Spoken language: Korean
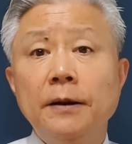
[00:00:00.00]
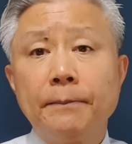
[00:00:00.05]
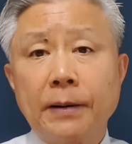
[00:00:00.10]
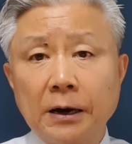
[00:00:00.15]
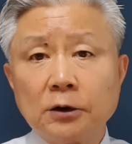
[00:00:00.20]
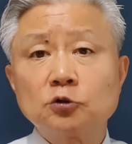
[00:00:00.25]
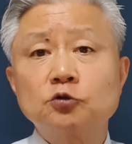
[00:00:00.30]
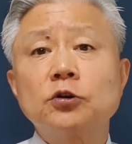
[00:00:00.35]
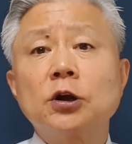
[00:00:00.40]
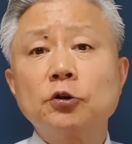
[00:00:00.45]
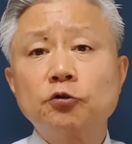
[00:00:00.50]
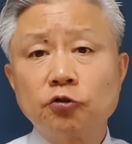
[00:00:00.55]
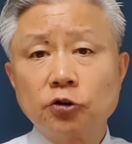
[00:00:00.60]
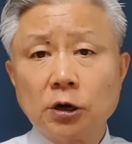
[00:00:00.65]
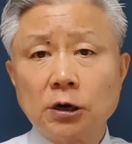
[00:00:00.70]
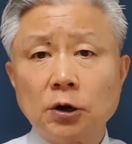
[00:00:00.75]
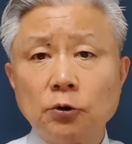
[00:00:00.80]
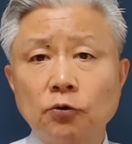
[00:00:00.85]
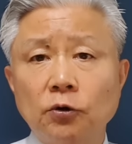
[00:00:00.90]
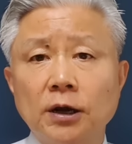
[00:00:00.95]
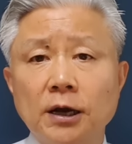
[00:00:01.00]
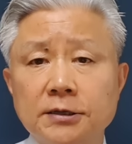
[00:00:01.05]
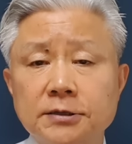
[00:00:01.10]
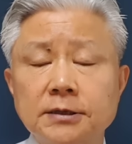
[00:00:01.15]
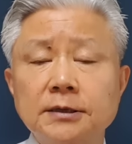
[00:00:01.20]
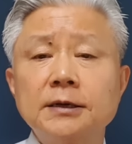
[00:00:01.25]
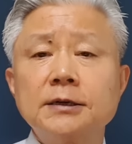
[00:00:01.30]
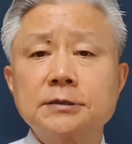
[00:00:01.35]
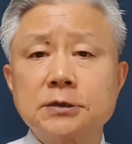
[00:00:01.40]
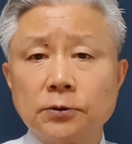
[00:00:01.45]
방송에 출연하고
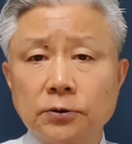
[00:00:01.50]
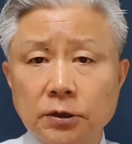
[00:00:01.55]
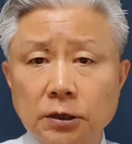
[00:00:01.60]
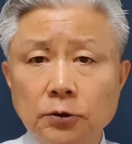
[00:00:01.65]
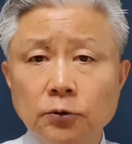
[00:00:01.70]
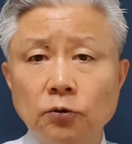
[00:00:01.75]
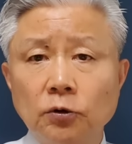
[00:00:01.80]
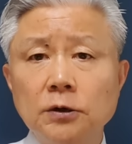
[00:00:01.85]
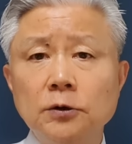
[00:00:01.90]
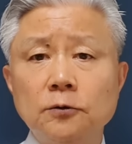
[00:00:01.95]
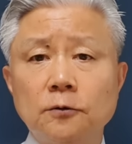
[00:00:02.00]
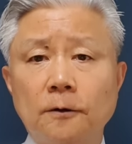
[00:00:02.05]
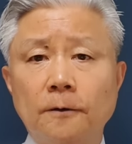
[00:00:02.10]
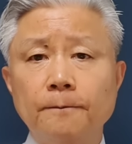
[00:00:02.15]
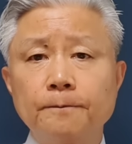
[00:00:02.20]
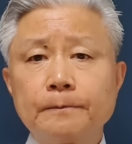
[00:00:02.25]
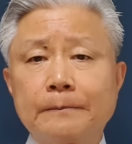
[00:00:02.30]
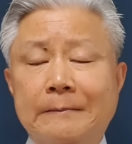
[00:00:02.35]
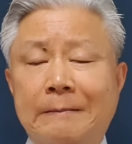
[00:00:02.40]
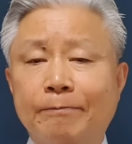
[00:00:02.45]
SNS에 글을 올리고